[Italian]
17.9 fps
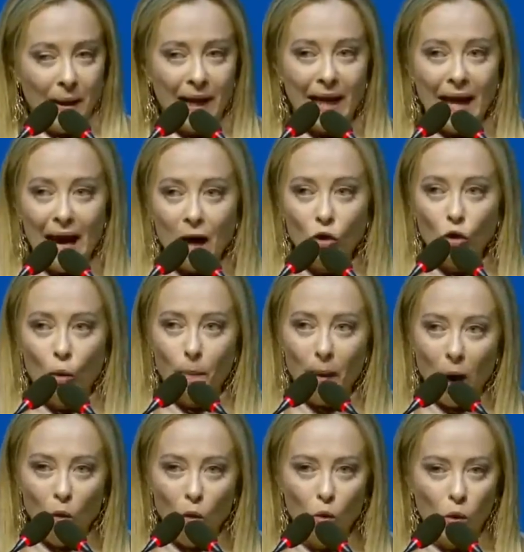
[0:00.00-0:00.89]
perché
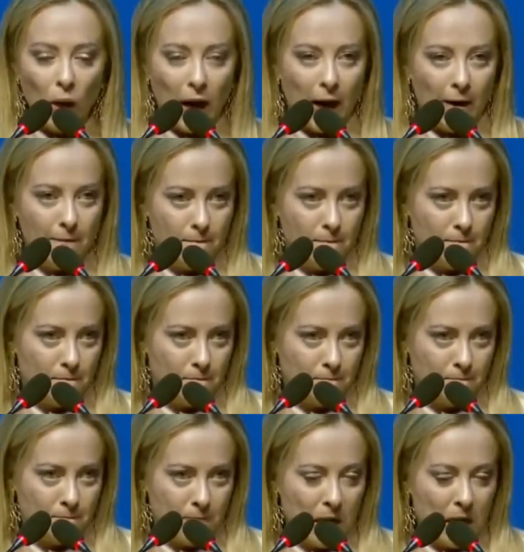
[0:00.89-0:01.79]
hanno paura
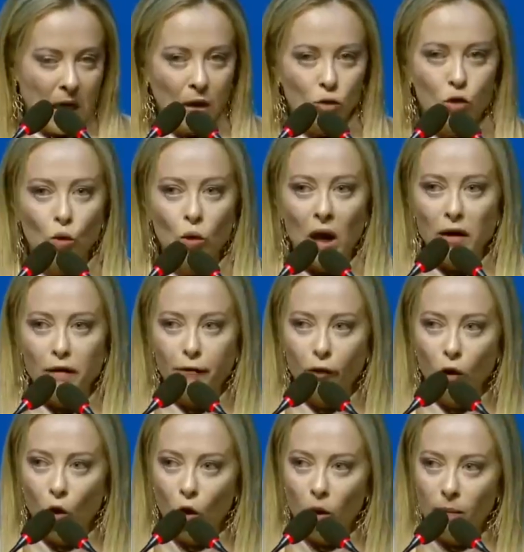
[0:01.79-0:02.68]
di una
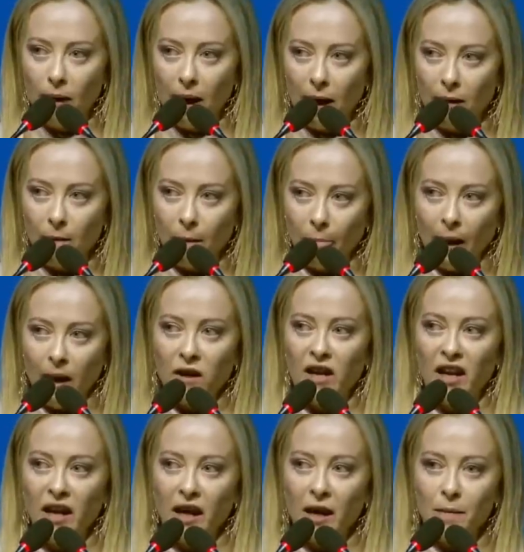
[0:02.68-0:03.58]
riforma
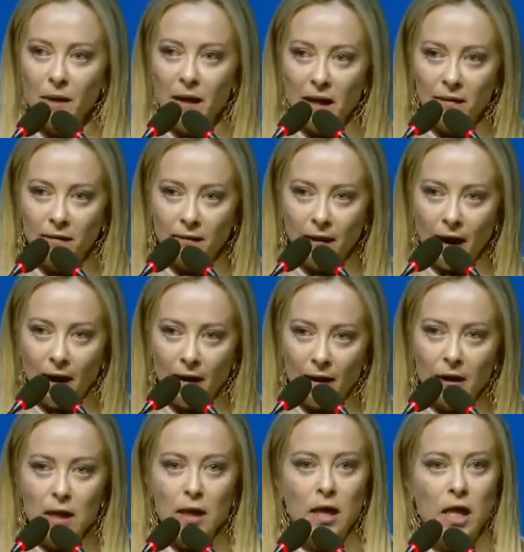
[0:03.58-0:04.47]
che
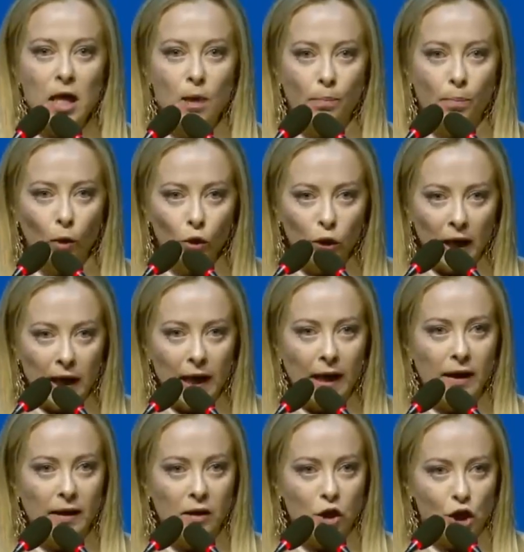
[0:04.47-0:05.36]
rimetta il
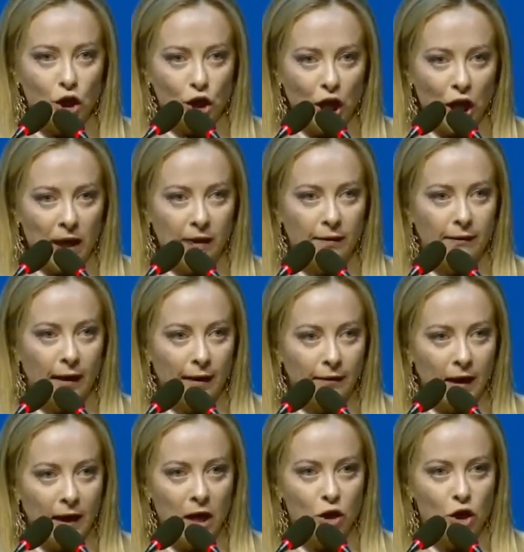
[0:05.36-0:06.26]
potere di
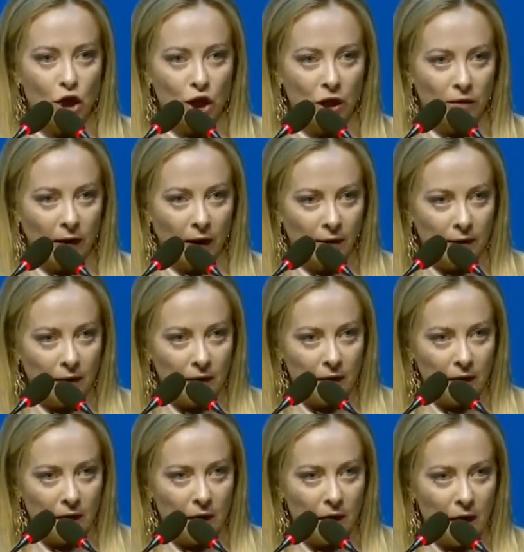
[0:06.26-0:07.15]
scelta dei
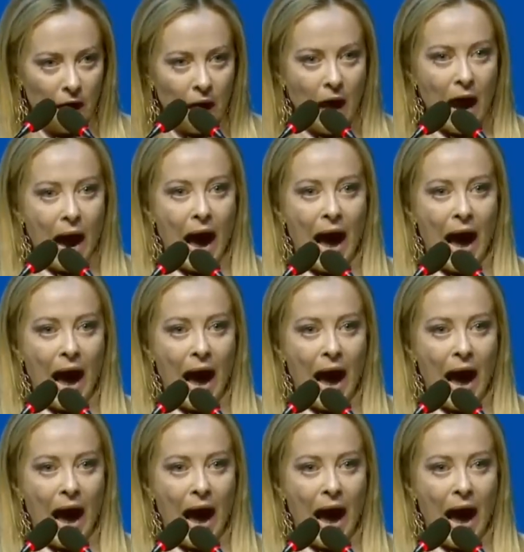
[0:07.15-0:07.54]
cittadini